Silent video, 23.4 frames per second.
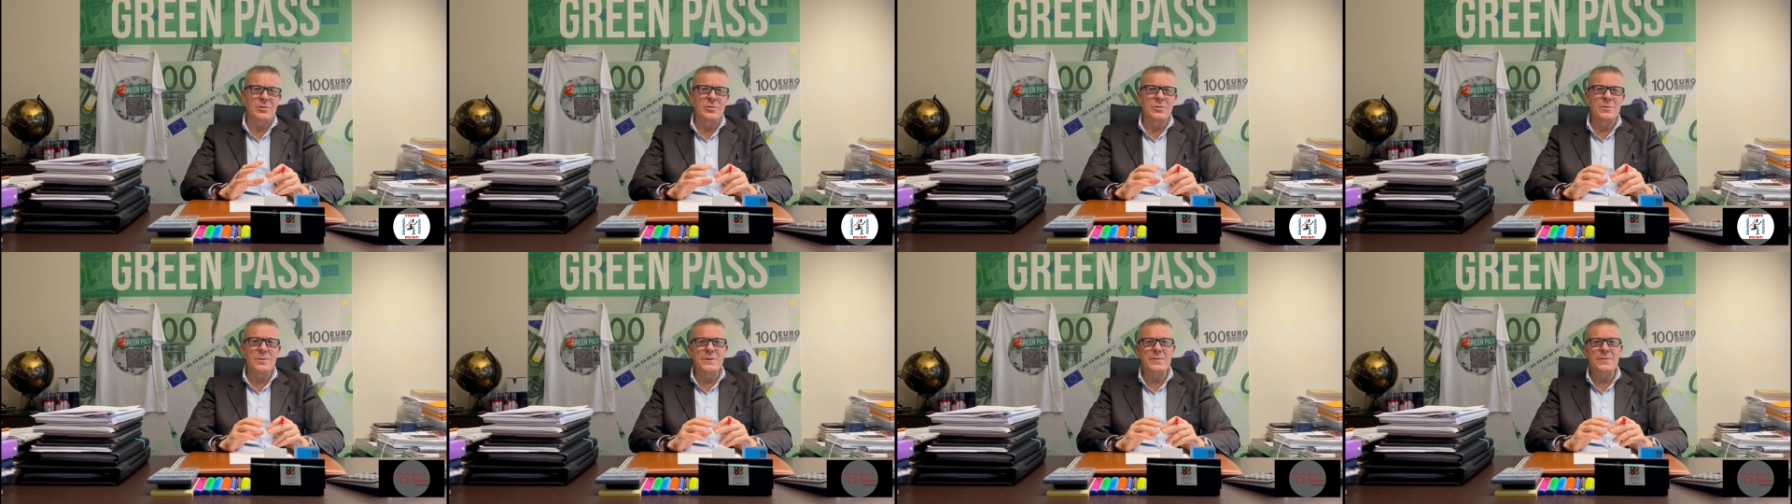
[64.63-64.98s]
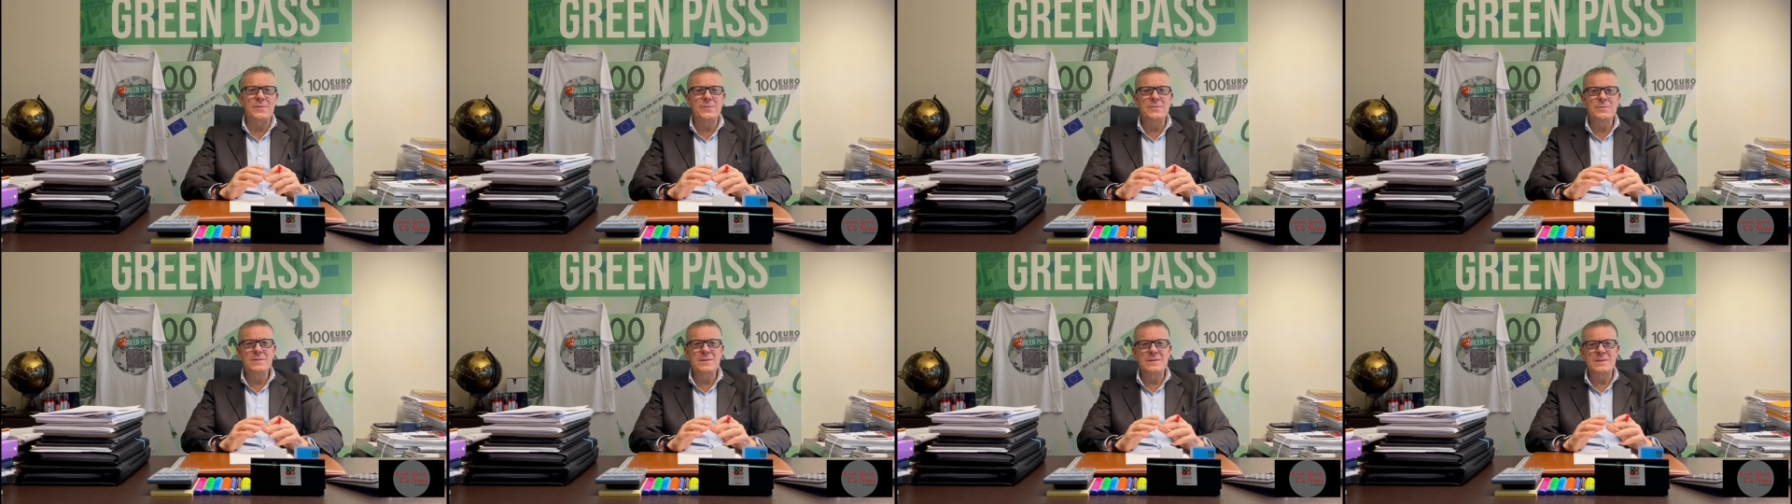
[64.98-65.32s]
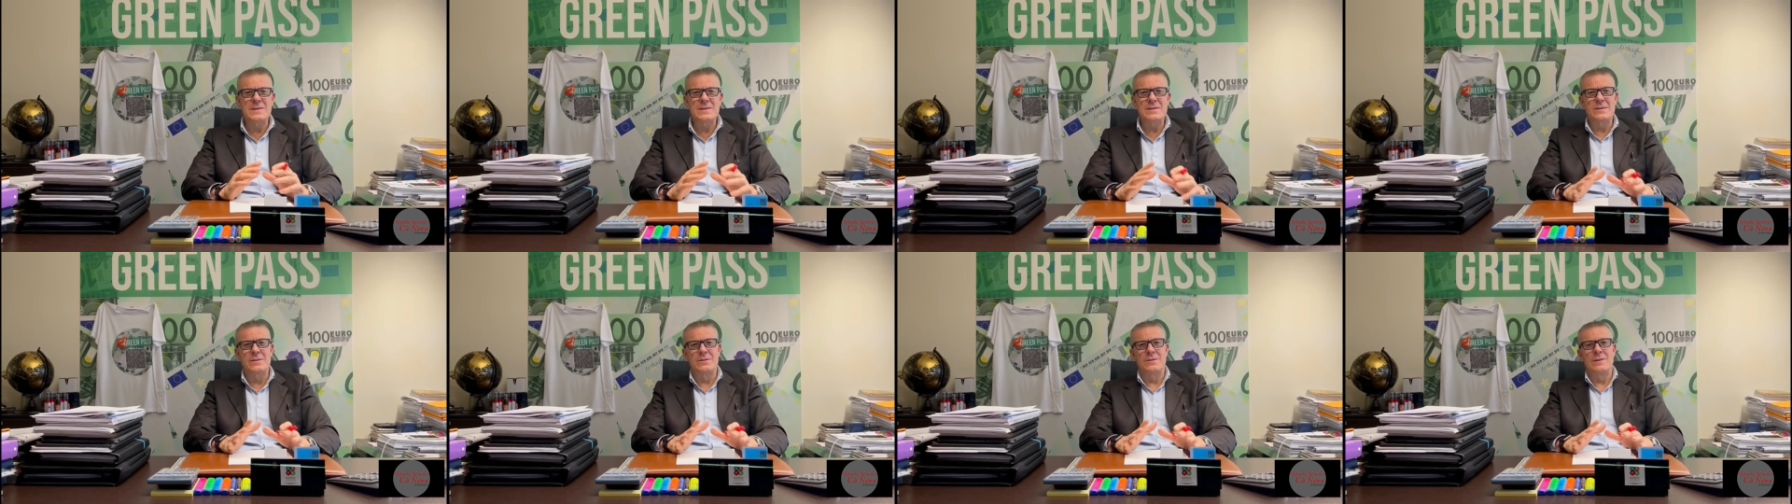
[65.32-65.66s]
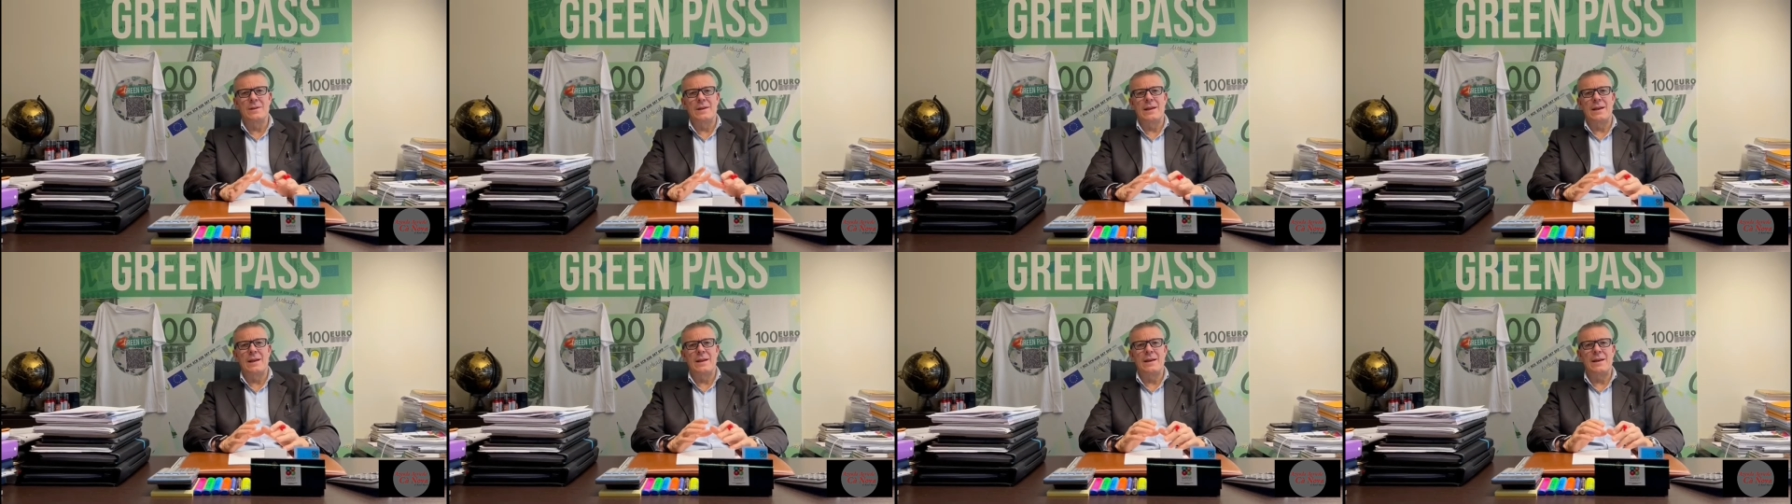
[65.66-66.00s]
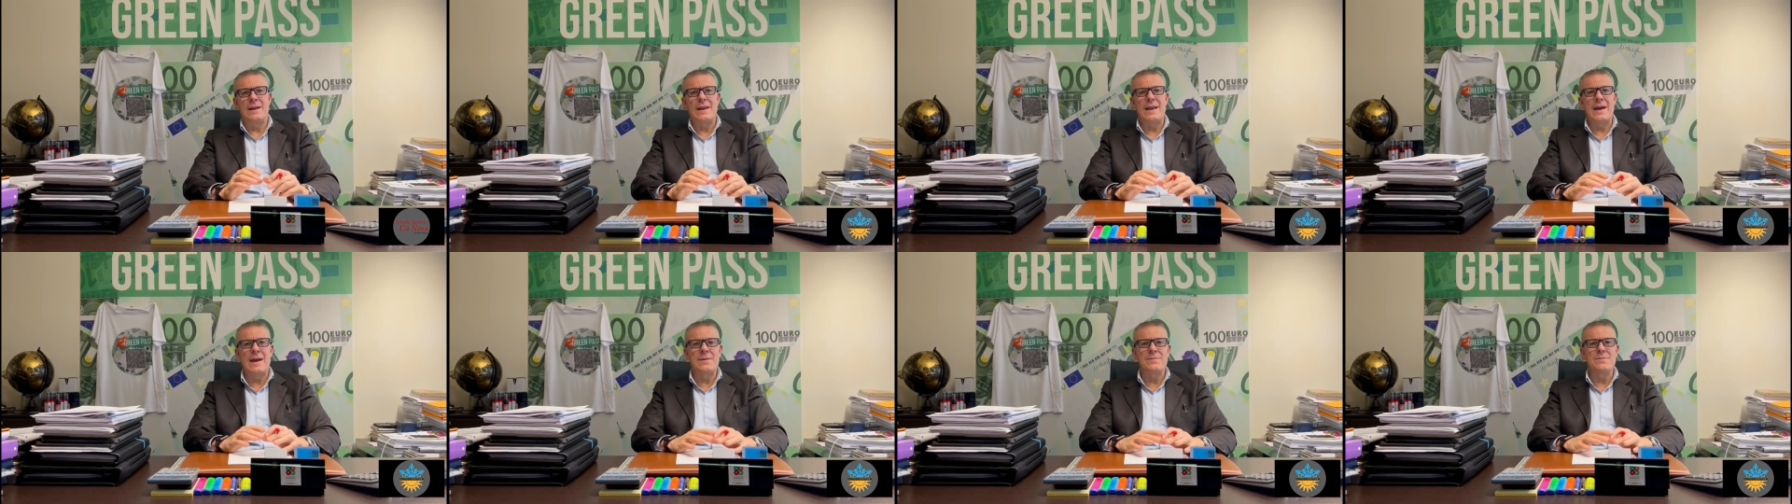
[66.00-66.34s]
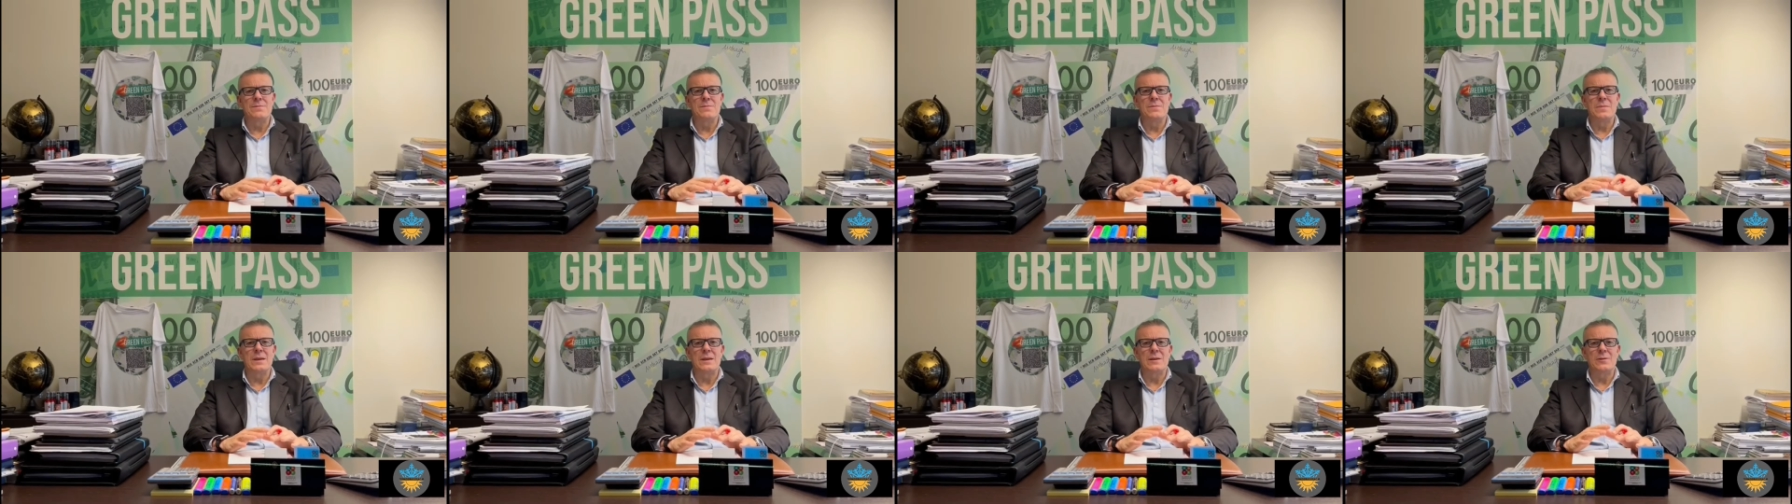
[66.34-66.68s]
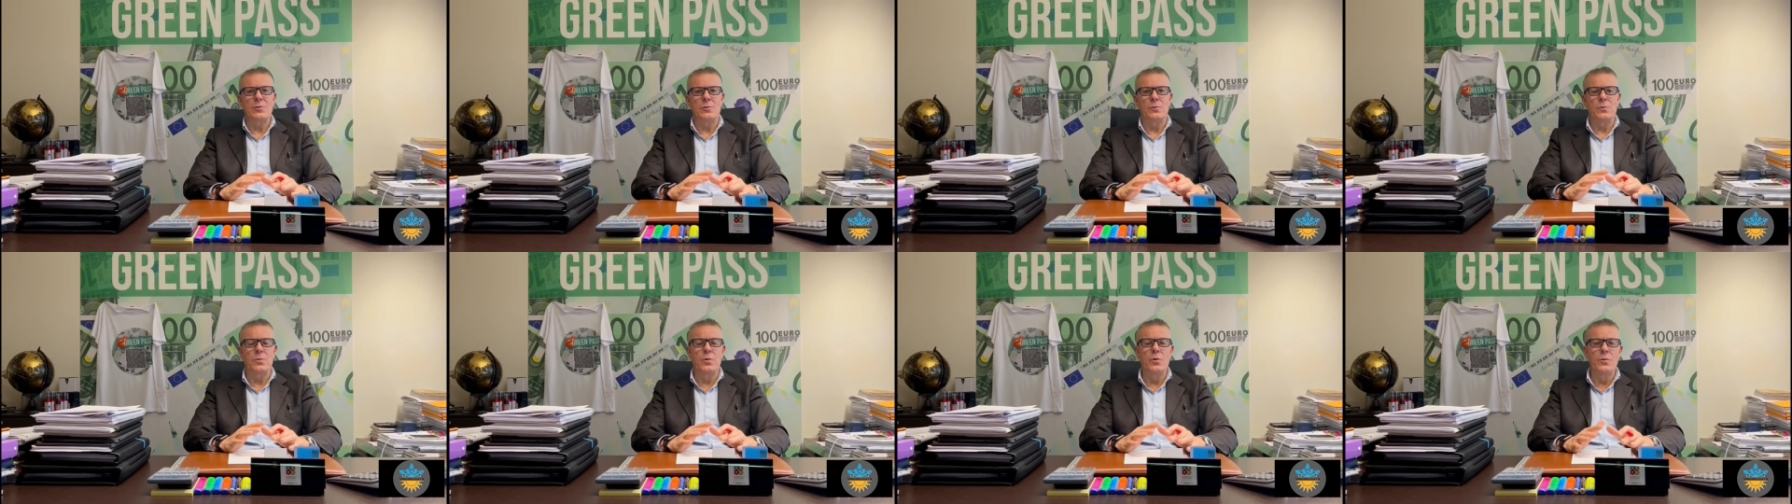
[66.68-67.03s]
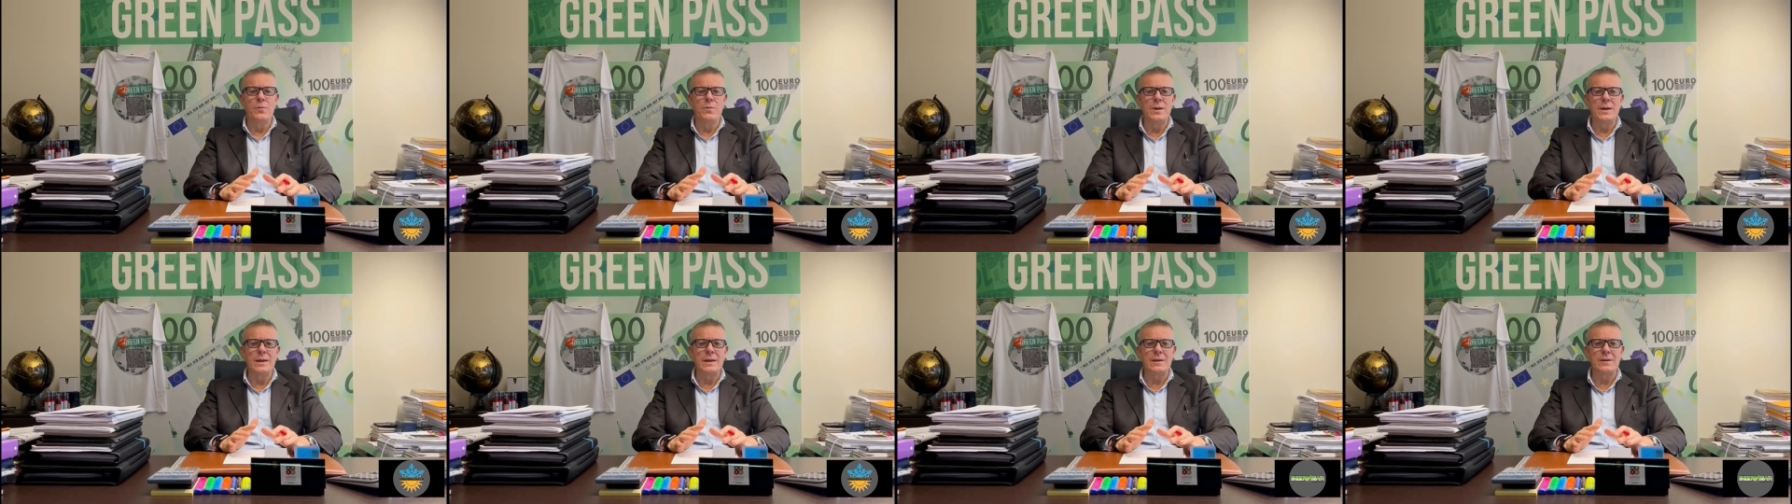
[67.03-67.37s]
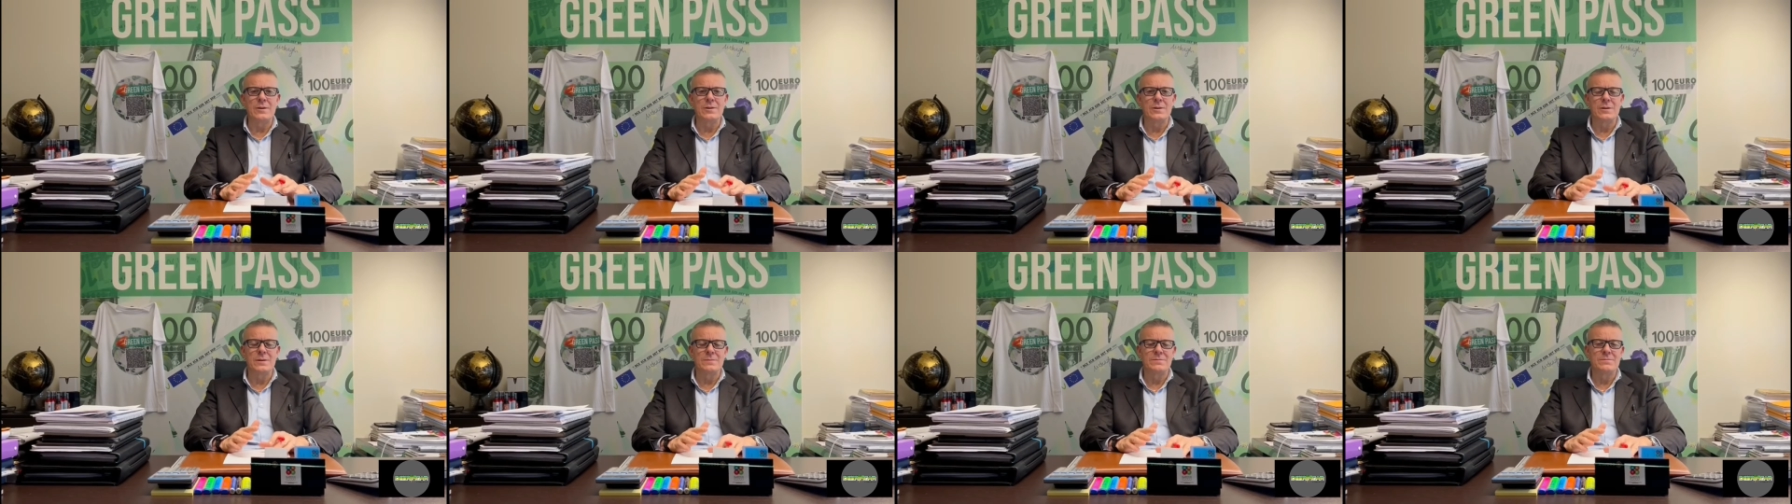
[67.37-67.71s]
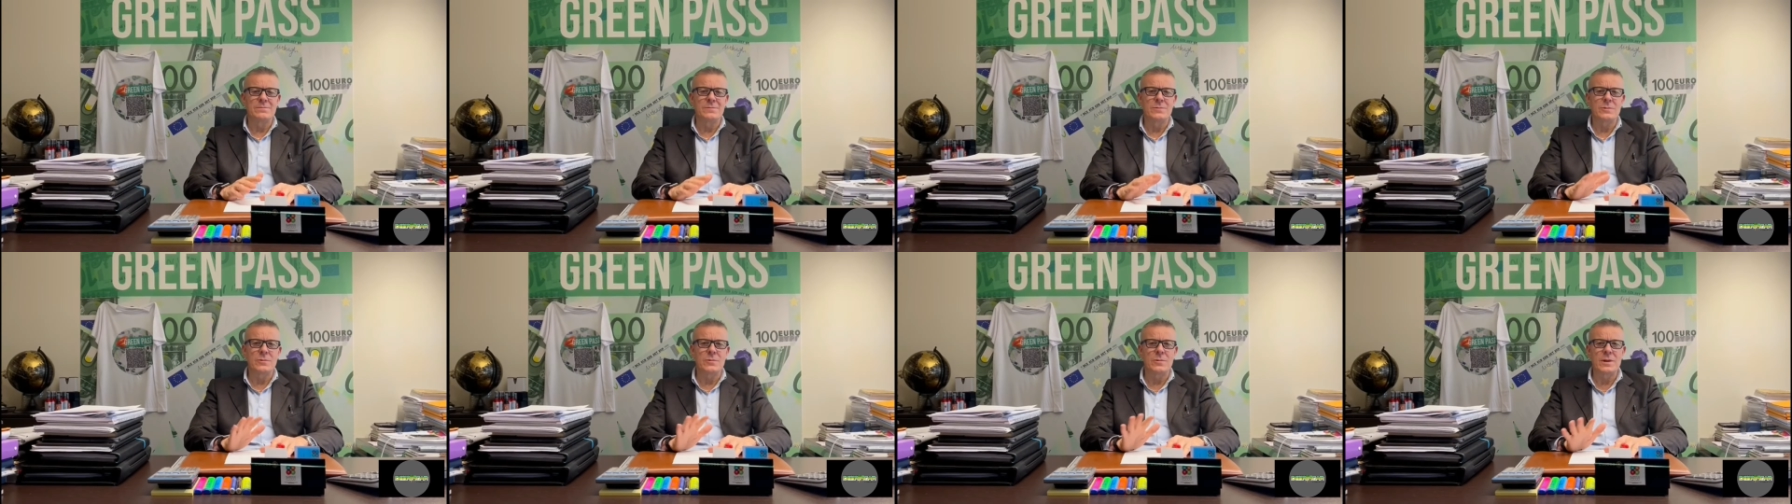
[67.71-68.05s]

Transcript: come funziona l'ambito pubblico,